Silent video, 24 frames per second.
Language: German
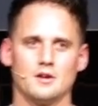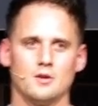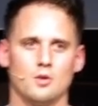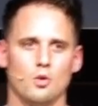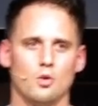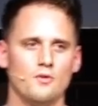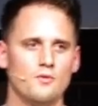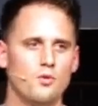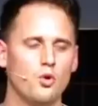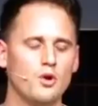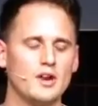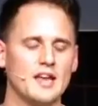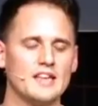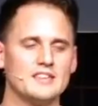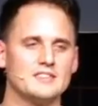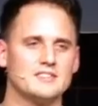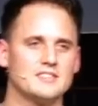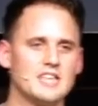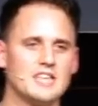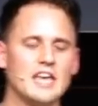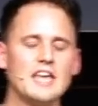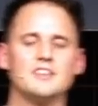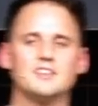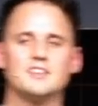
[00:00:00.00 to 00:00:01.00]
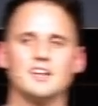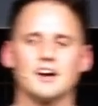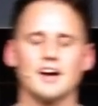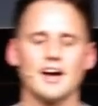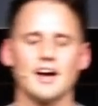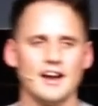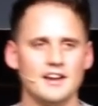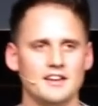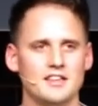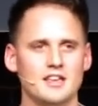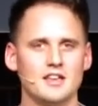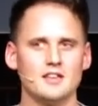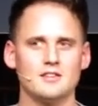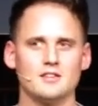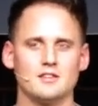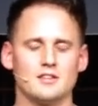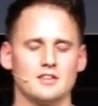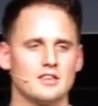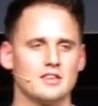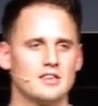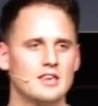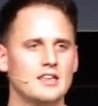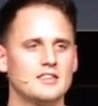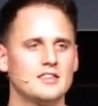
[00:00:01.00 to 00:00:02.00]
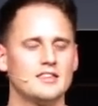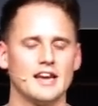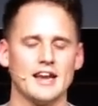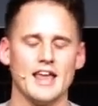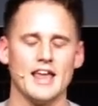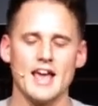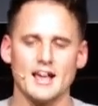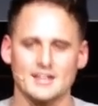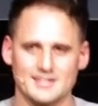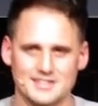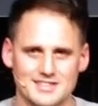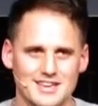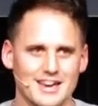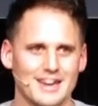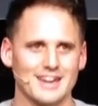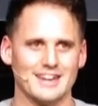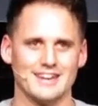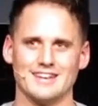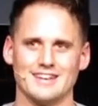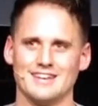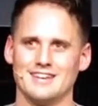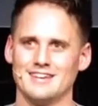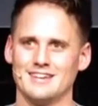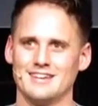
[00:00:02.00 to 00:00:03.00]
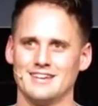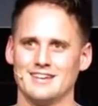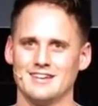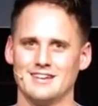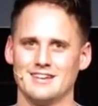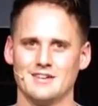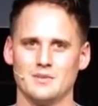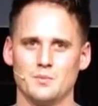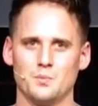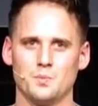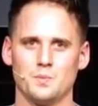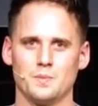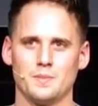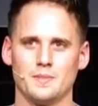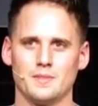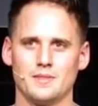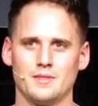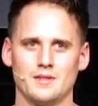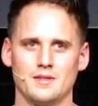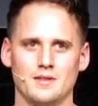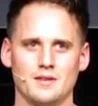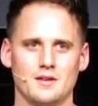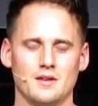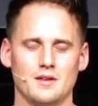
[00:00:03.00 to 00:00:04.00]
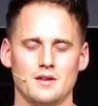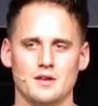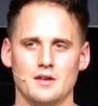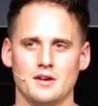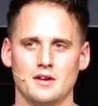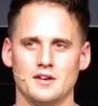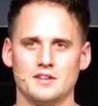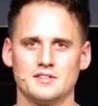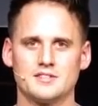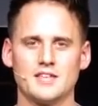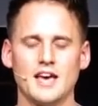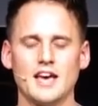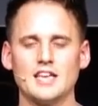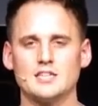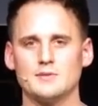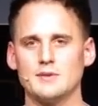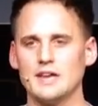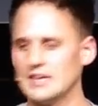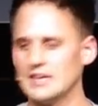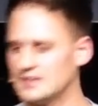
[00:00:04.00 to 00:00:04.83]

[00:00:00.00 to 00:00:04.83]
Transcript: Und wo dein Zehnter reingeht, geht dein Herz rein. Das heißt, wenn